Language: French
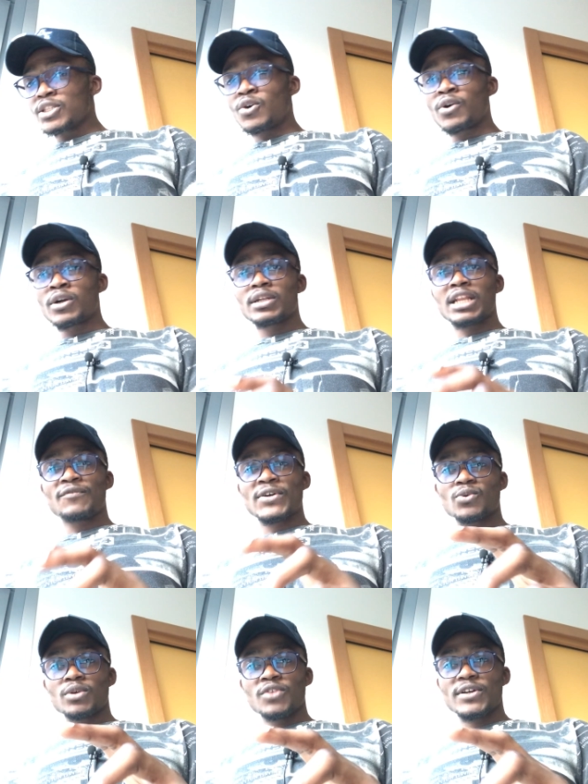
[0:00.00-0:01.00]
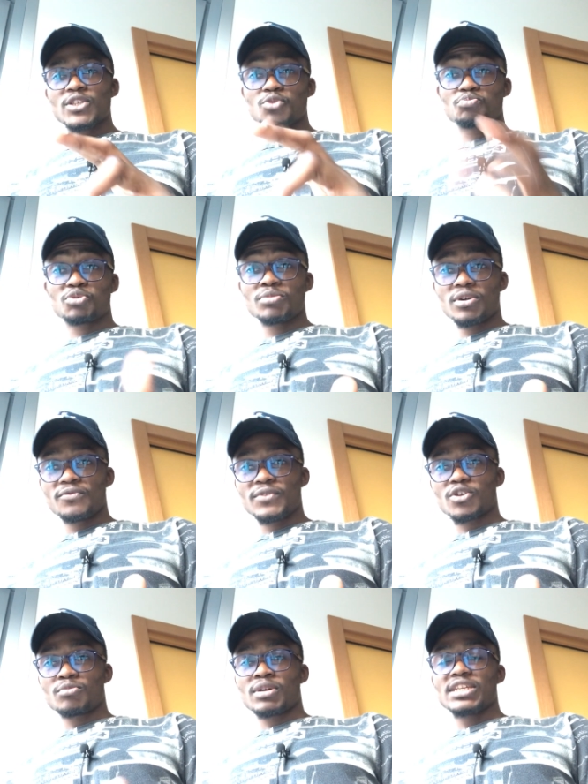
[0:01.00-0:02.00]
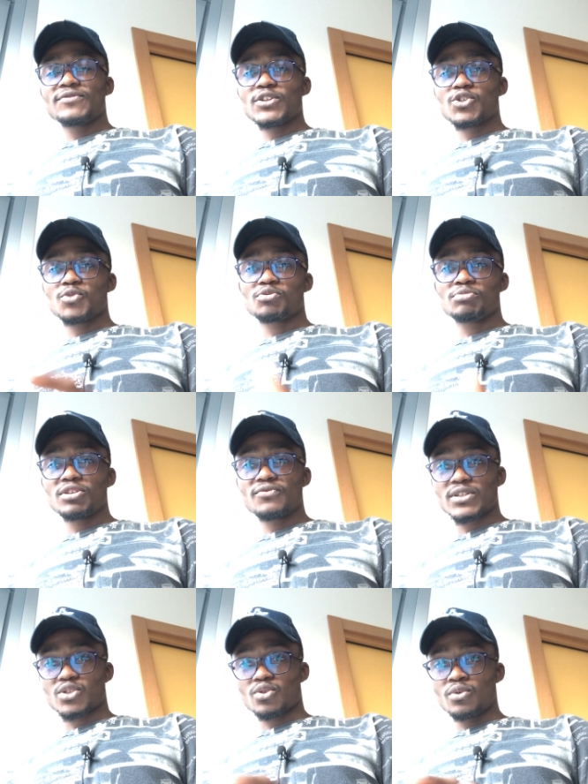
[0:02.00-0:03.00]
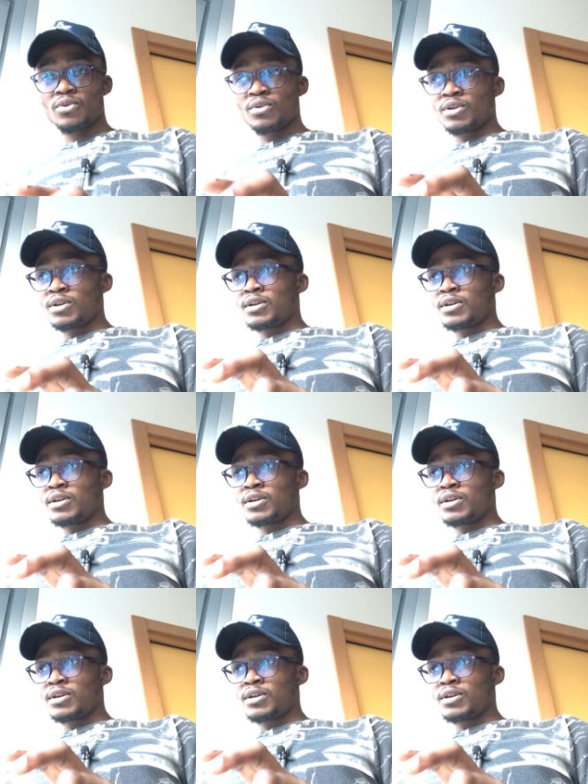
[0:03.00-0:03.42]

Donc la façon, il va supprimer en fait, comment Il va supprimer de façon